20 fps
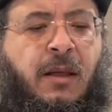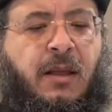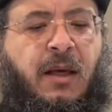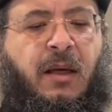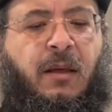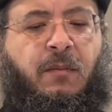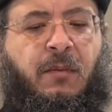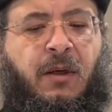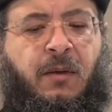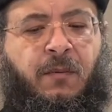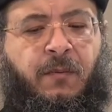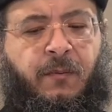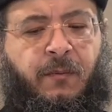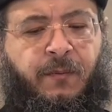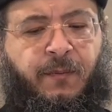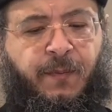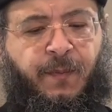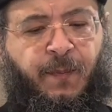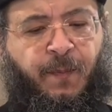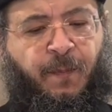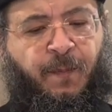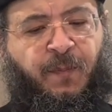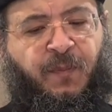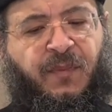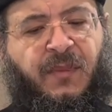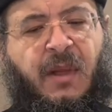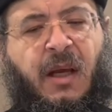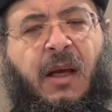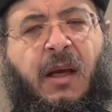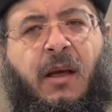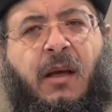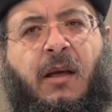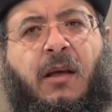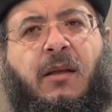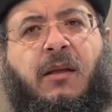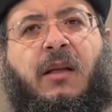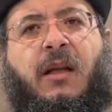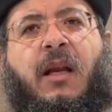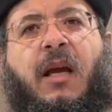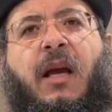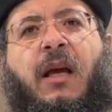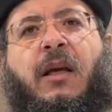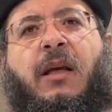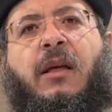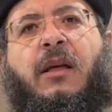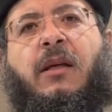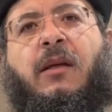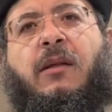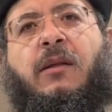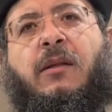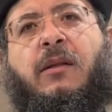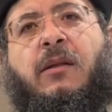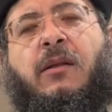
دايما نلاقي